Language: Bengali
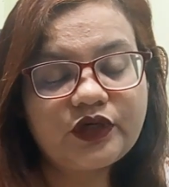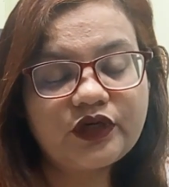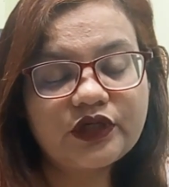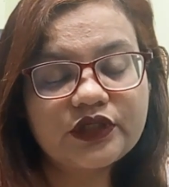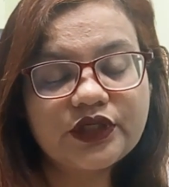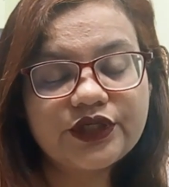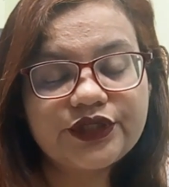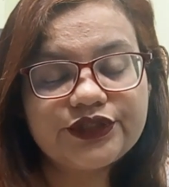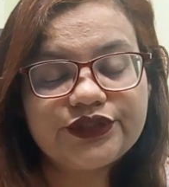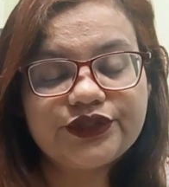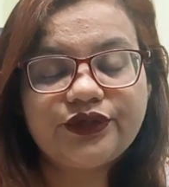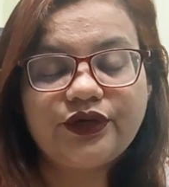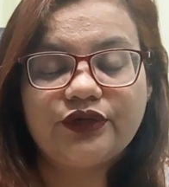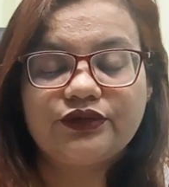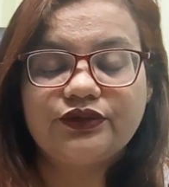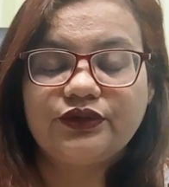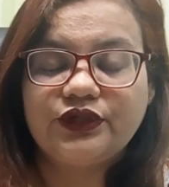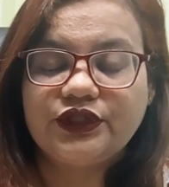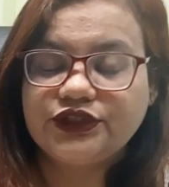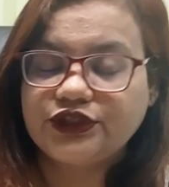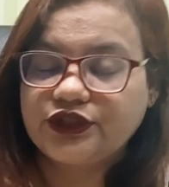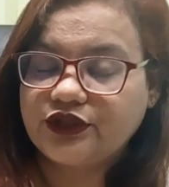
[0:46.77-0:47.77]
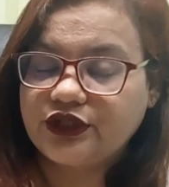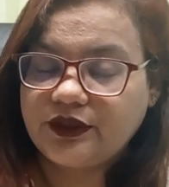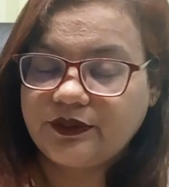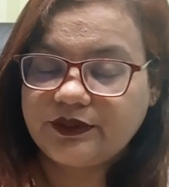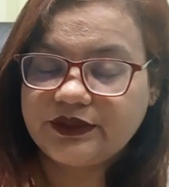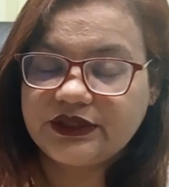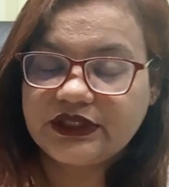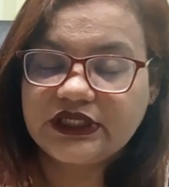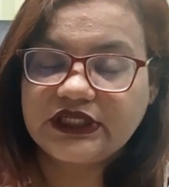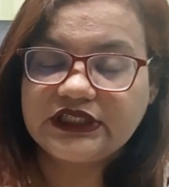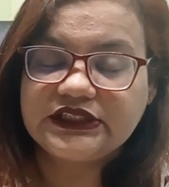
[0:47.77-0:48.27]
অনাকাঙ্ক্ষিত ঘটনা যখন
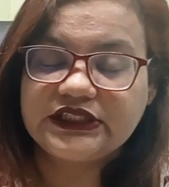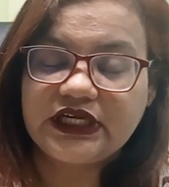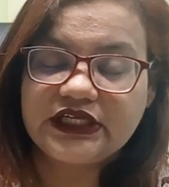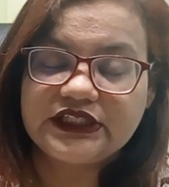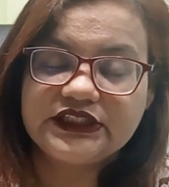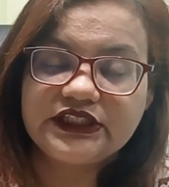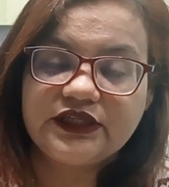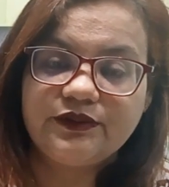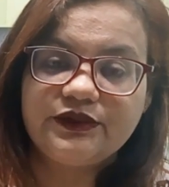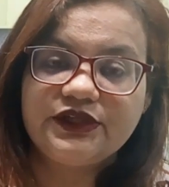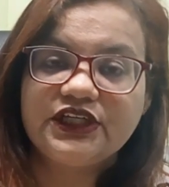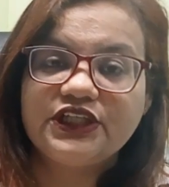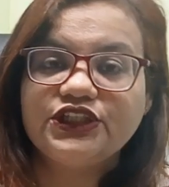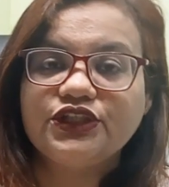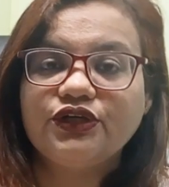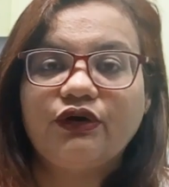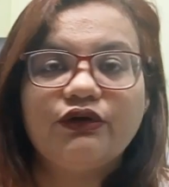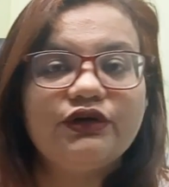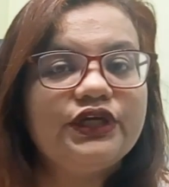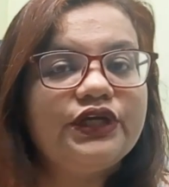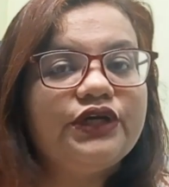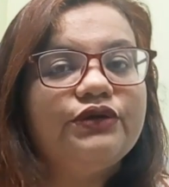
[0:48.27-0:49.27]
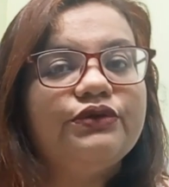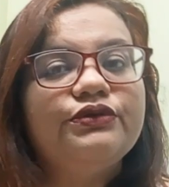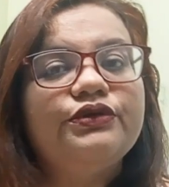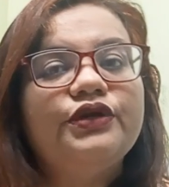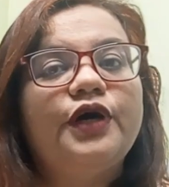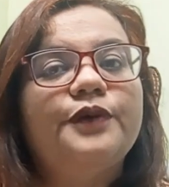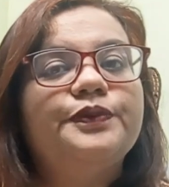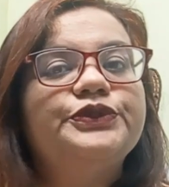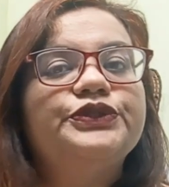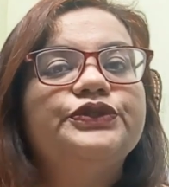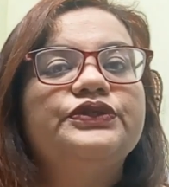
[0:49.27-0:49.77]
আমাদের কাছে আসে আমাদের কাছে অনেকগুলো
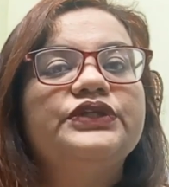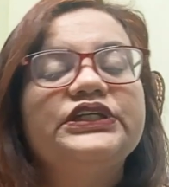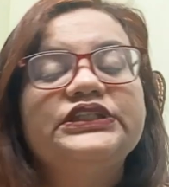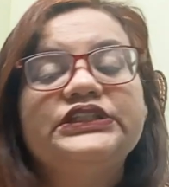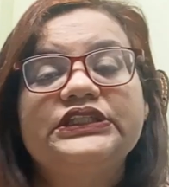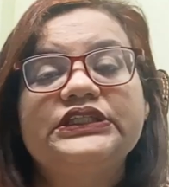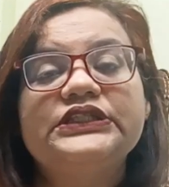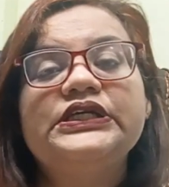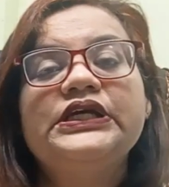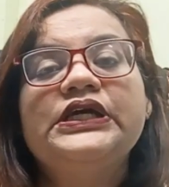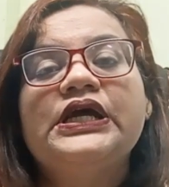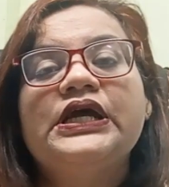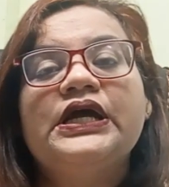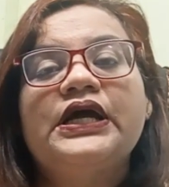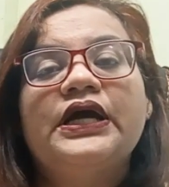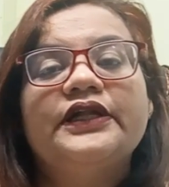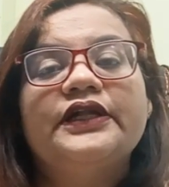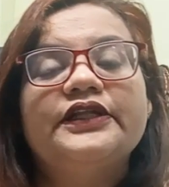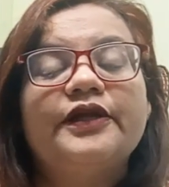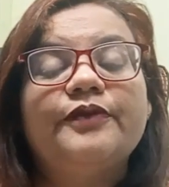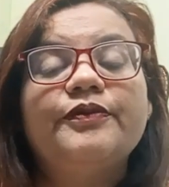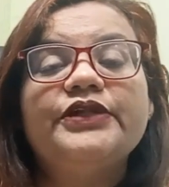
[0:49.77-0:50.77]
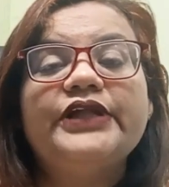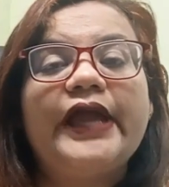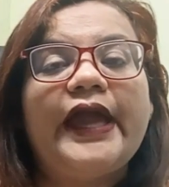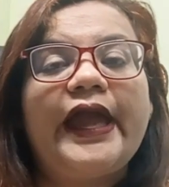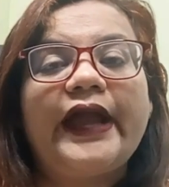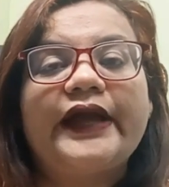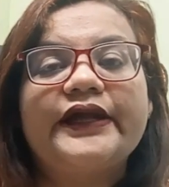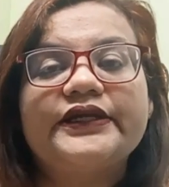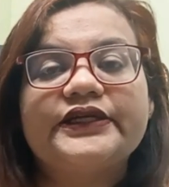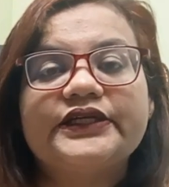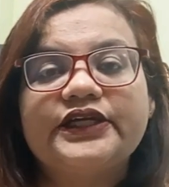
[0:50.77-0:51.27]
অপশন আছে তার মধ্যে
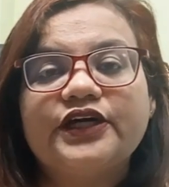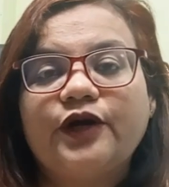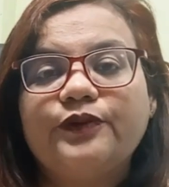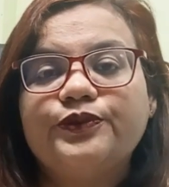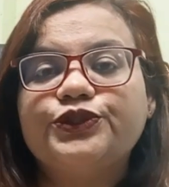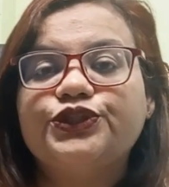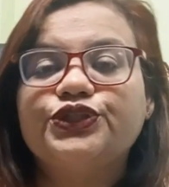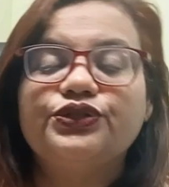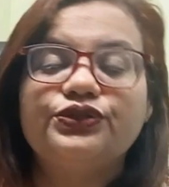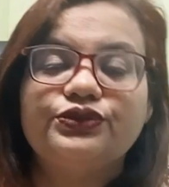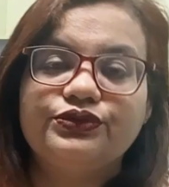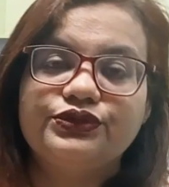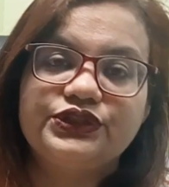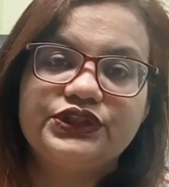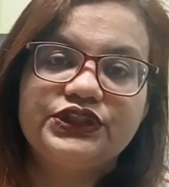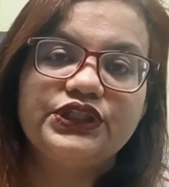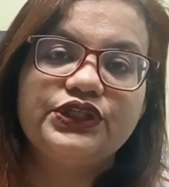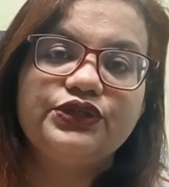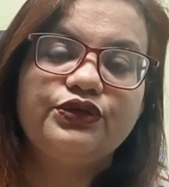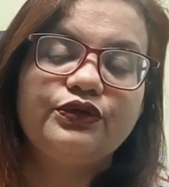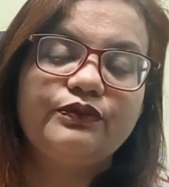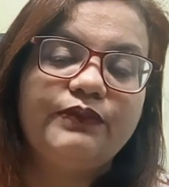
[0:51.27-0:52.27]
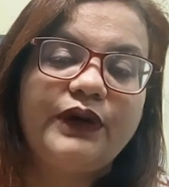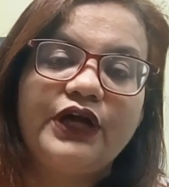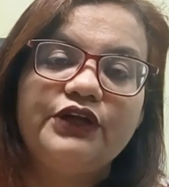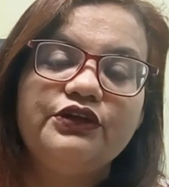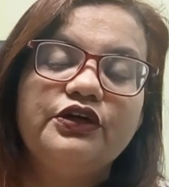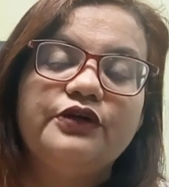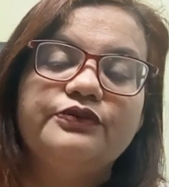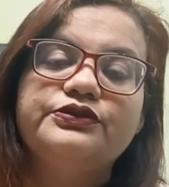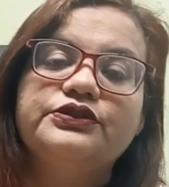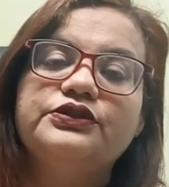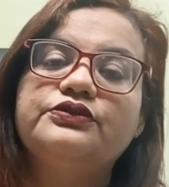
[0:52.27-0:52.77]
একটা অপশন হচ্ছে খুব
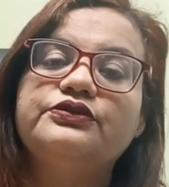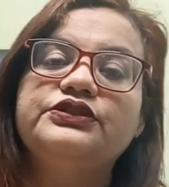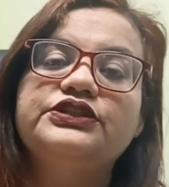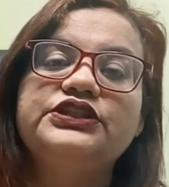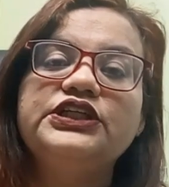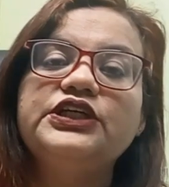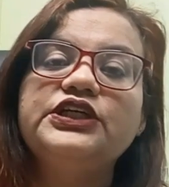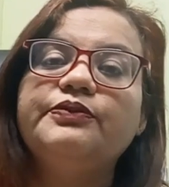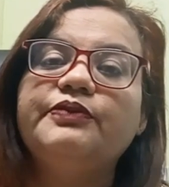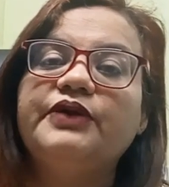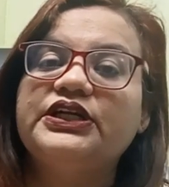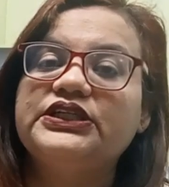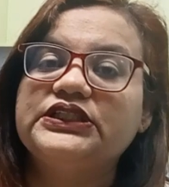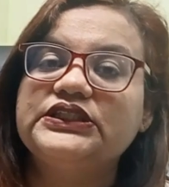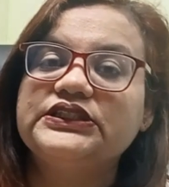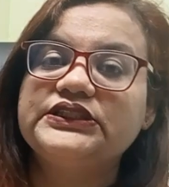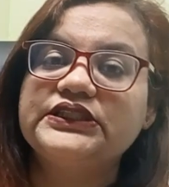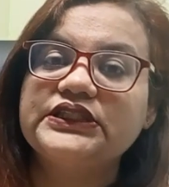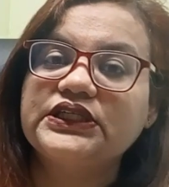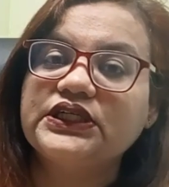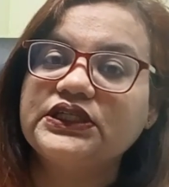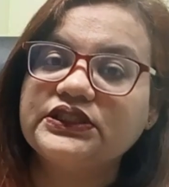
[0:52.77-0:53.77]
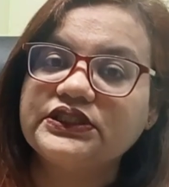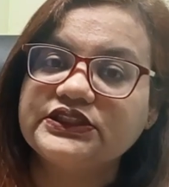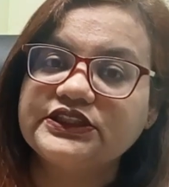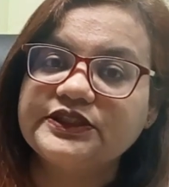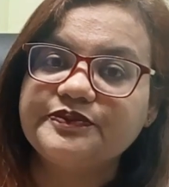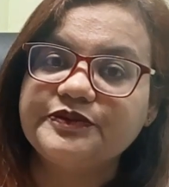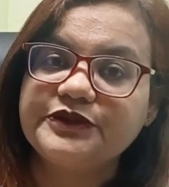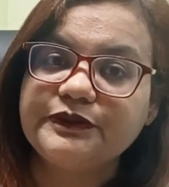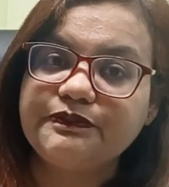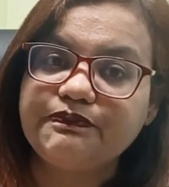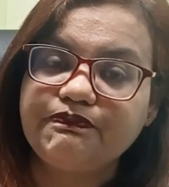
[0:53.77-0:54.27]
ভালো অপশন হচ্ছে ইমার্জেন্সি
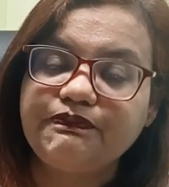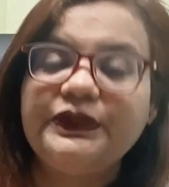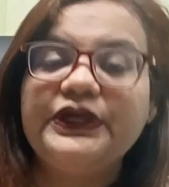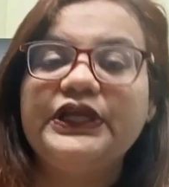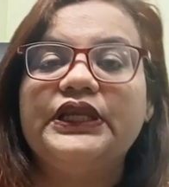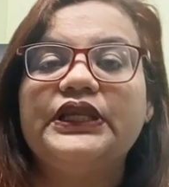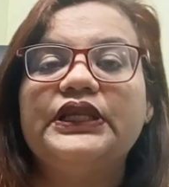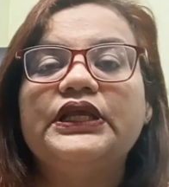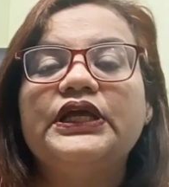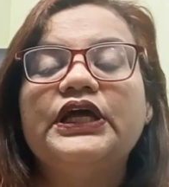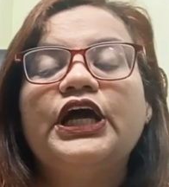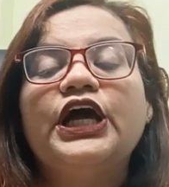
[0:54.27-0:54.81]
কন্ট্রাসেপ্টিভ পিল